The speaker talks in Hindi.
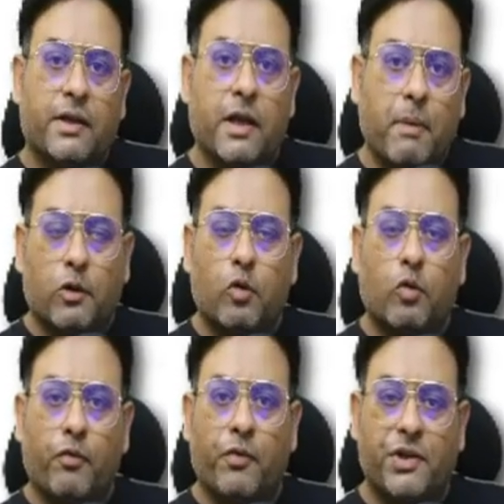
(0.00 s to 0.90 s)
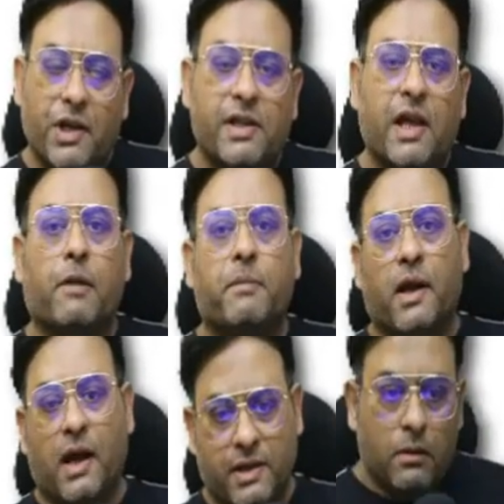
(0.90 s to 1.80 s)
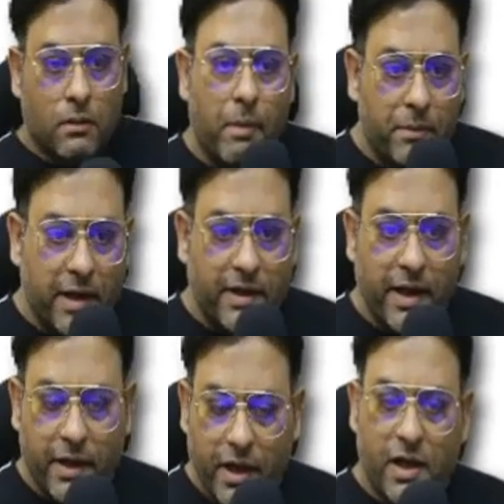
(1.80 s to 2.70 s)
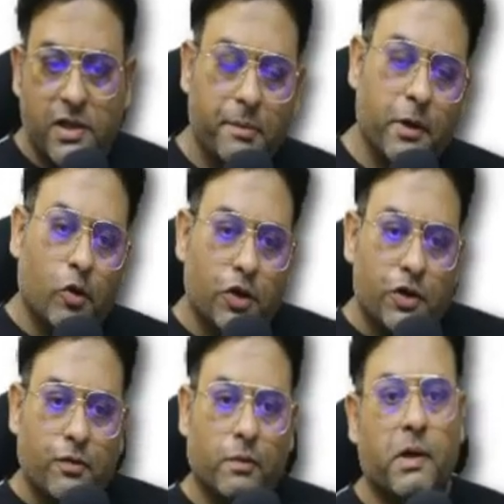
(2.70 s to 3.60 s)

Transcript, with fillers: किन बातों को विशेष ध्यान में रखा जाता है अब हम देखते हैं कि किसी भी डोजेज